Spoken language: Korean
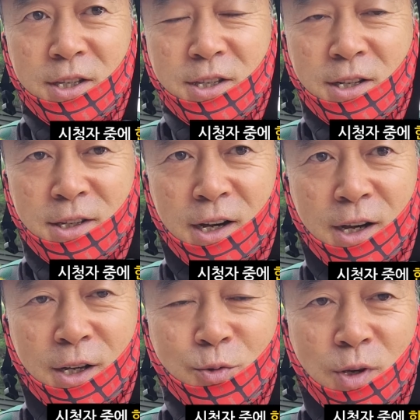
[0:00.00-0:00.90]

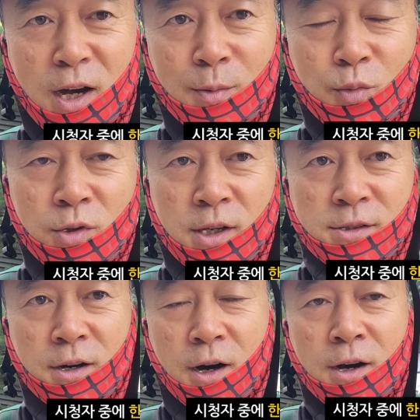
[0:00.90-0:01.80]
시청자 중에 한
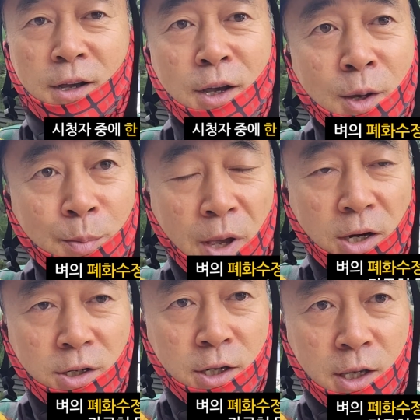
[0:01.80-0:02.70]
분께서
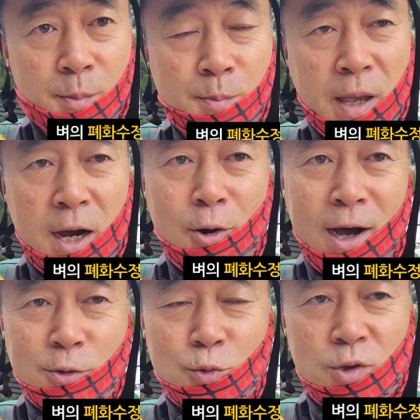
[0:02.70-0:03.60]
벼의
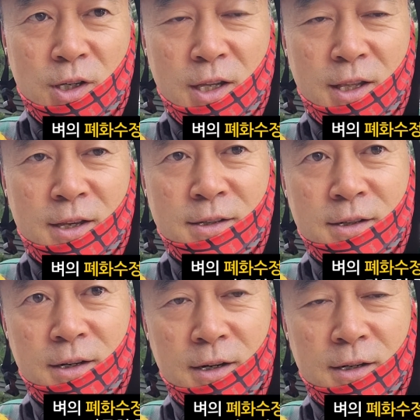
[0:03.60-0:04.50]
폐화 수정에
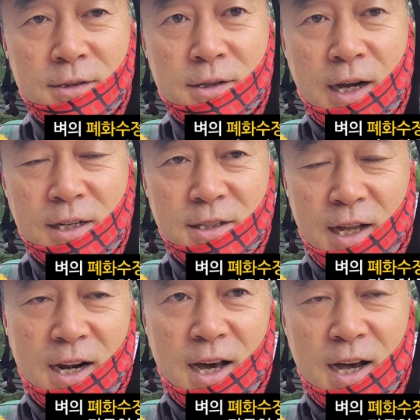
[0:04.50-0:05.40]
대해서 가르쳐
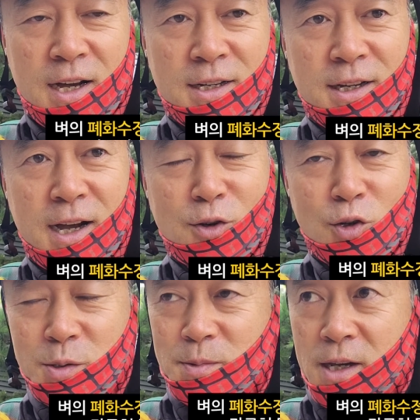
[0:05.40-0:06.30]
달라
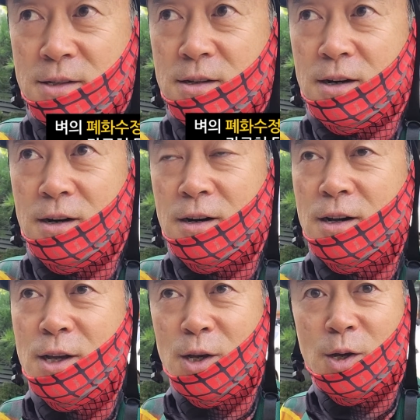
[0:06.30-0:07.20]
알고 싶다 해서
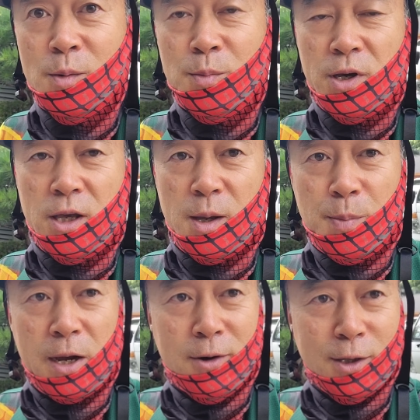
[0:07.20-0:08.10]
벼의
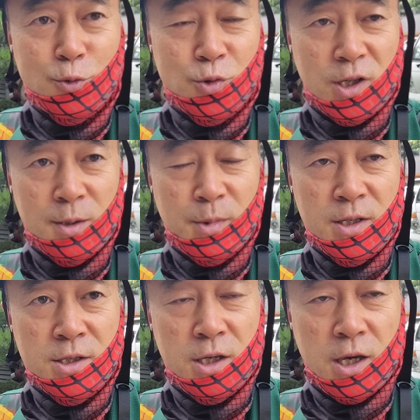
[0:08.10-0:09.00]
폐화 수정이
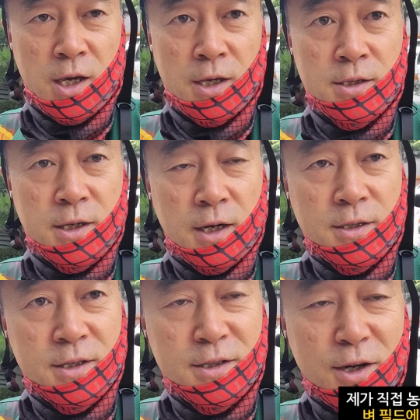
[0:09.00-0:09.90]
뭔지 제가
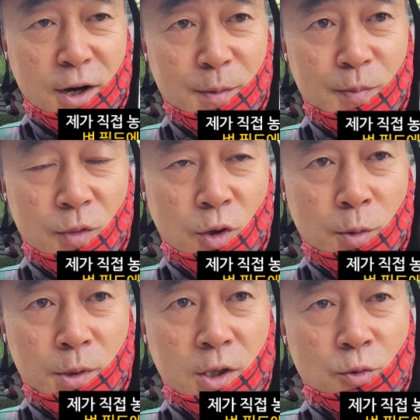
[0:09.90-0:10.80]
직접
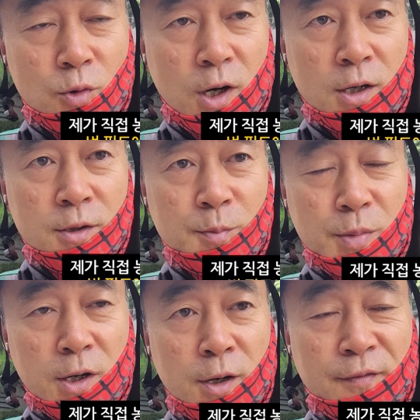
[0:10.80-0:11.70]
농업기술원
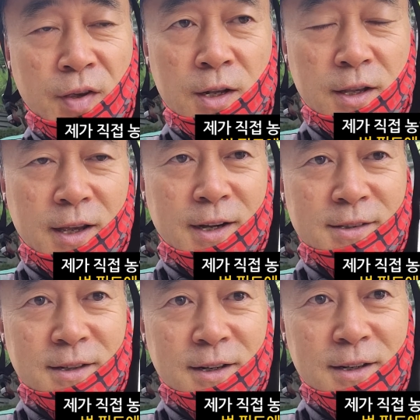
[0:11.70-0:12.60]
벼 필드에
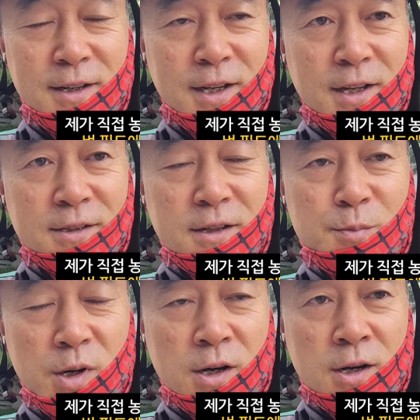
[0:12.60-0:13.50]
가서
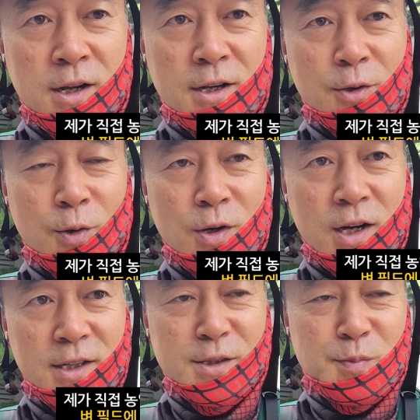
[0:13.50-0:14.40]
설명을 하도록
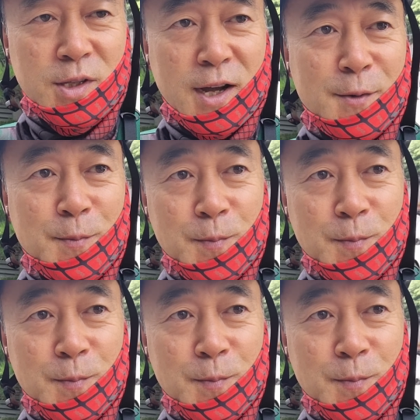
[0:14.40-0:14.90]
하겠습니다.